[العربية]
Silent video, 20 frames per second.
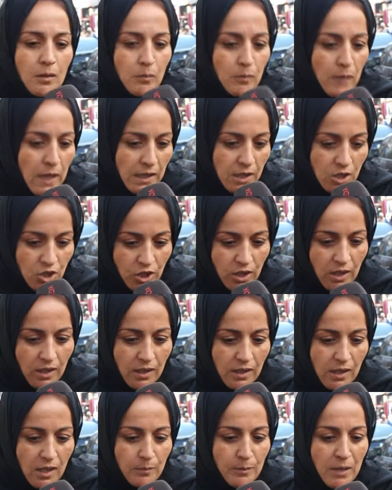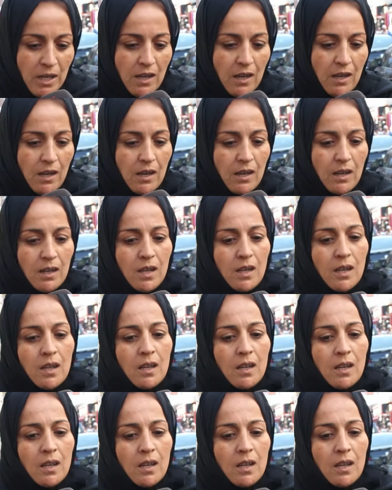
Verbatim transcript: مانيش كارية ما